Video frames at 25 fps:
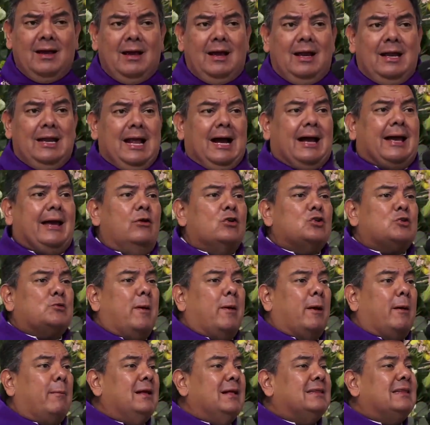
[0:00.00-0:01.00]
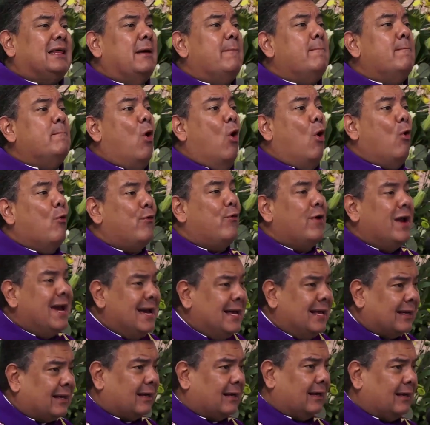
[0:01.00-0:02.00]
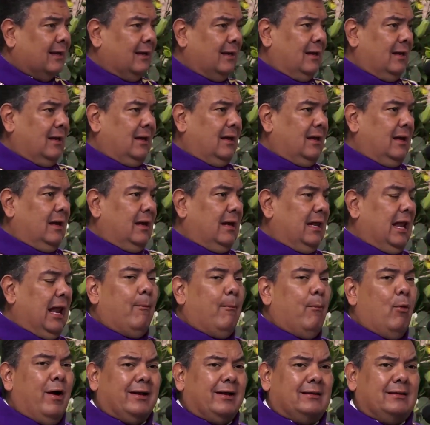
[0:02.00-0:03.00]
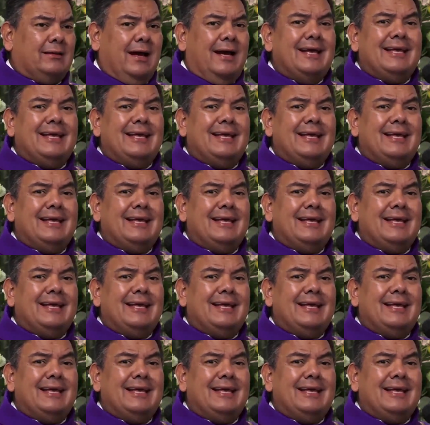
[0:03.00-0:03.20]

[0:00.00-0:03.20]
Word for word: la que nos permite mover la muerte. Hay que